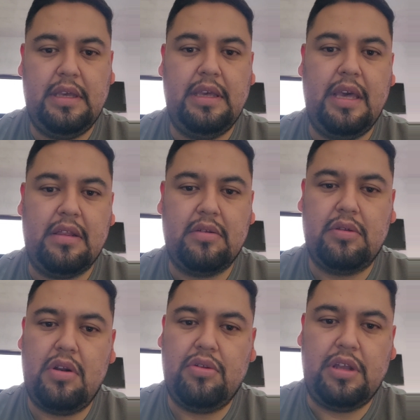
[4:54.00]
Y esto
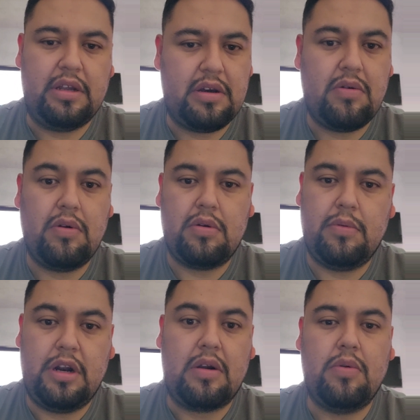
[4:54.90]
te lo tiene que
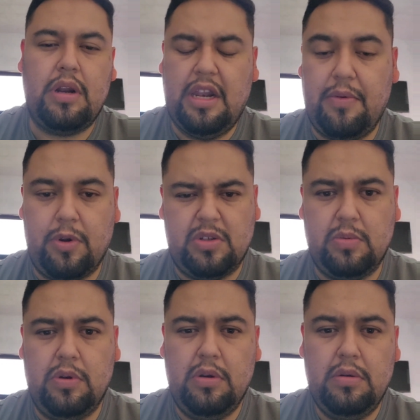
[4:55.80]
corroborar con el libro
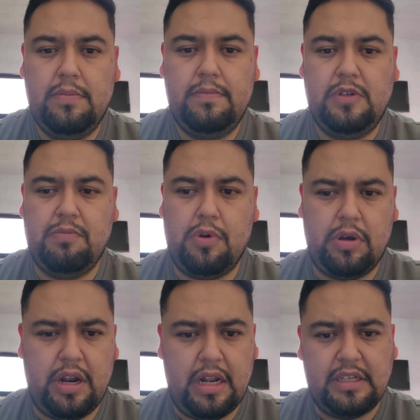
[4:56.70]
azul. Por lo
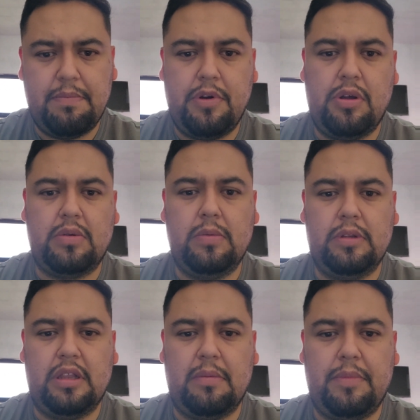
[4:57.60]
general siempre lo
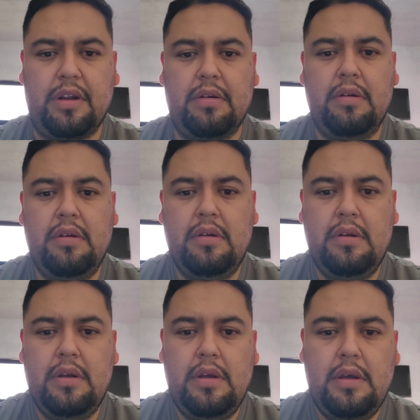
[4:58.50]
adjuntan también.
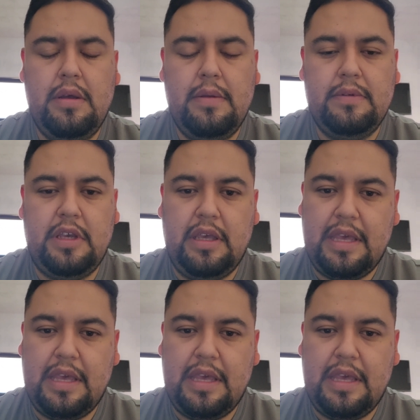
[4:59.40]
¿sí?